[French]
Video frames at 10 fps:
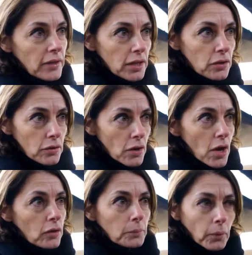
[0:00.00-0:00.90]
avec euh,
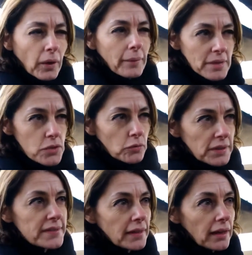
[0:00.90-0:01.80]
une programmation
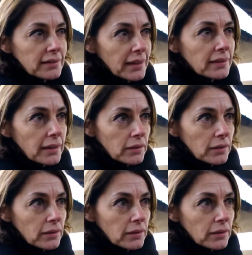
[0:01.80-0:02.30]
qui sera très